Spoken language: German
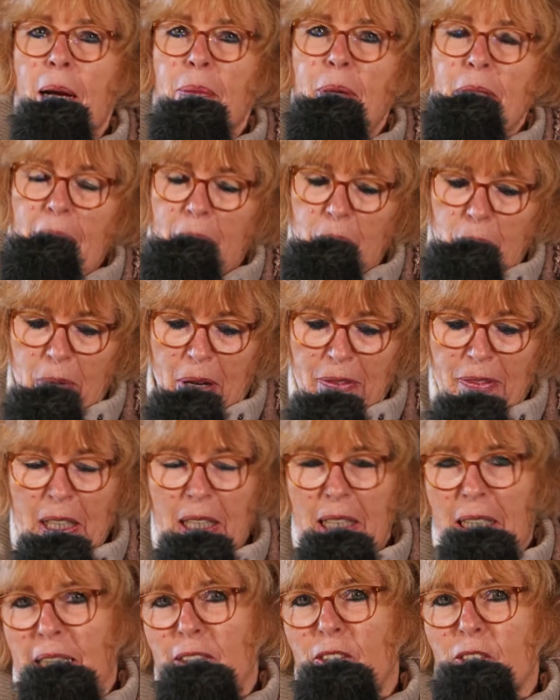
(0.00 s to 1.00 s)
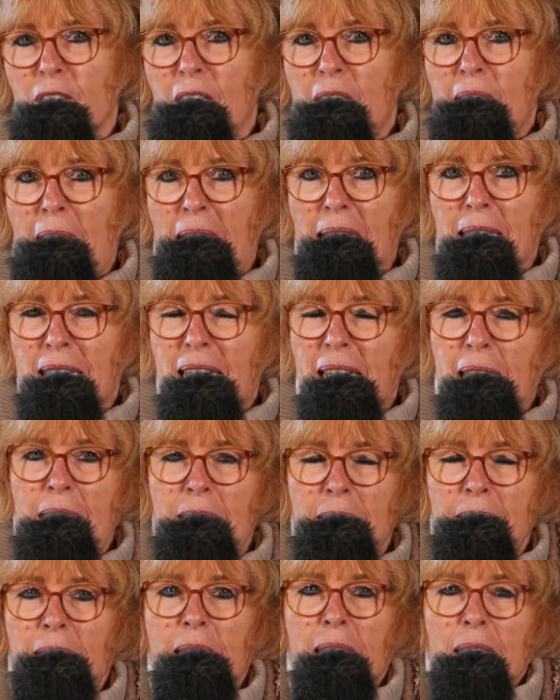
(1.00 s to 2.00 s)
aber darüber will ich jetzt nicht lange
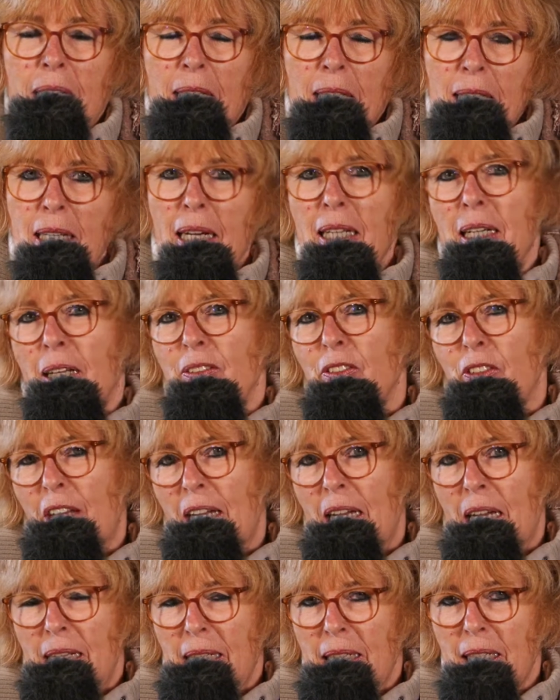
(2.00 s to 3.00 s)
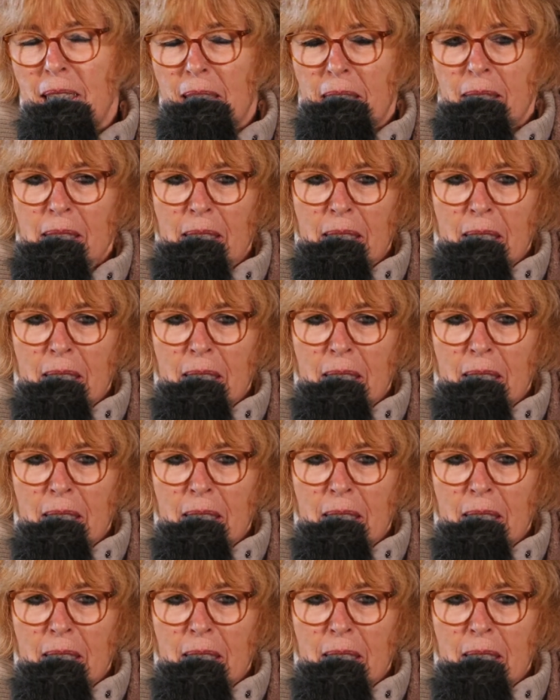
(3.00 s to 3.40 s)
reden, denn ganz ehrlich,